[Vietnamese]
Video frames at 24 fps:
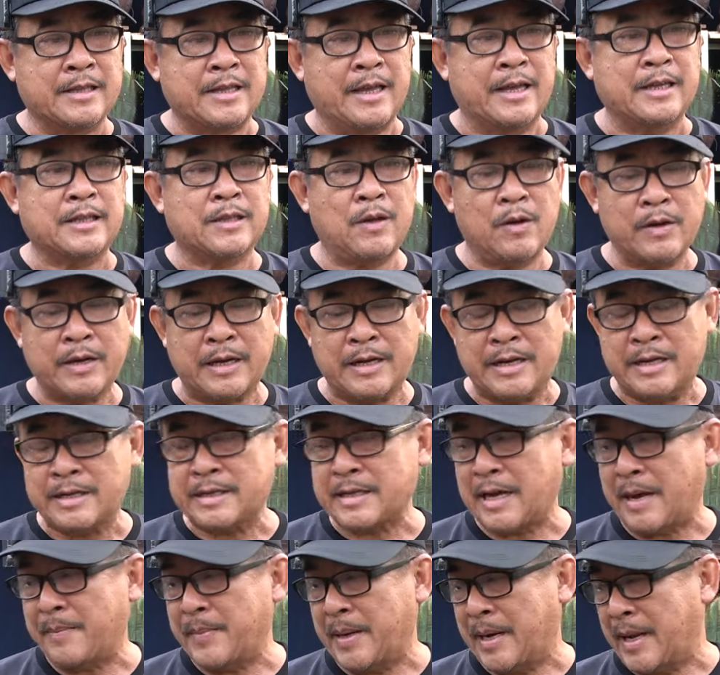tỉa tốt cây linh
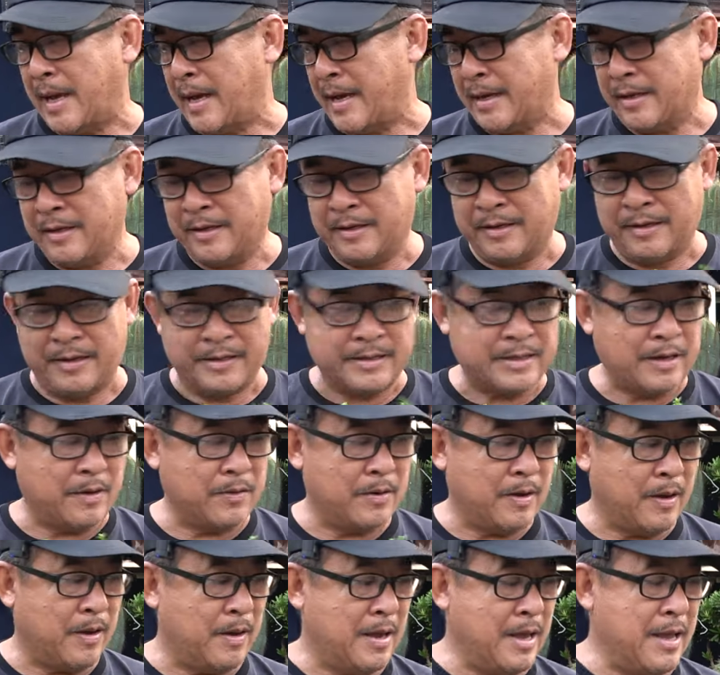sa này lại rồi sau
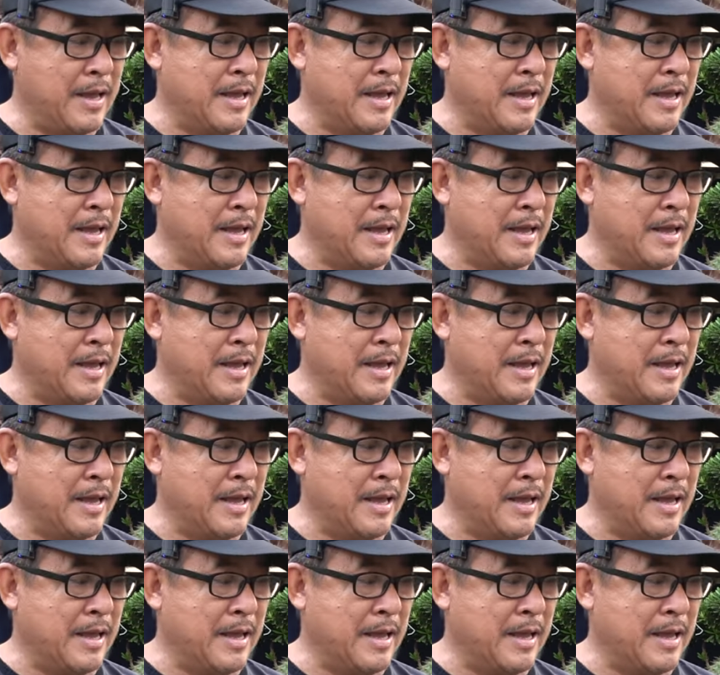đó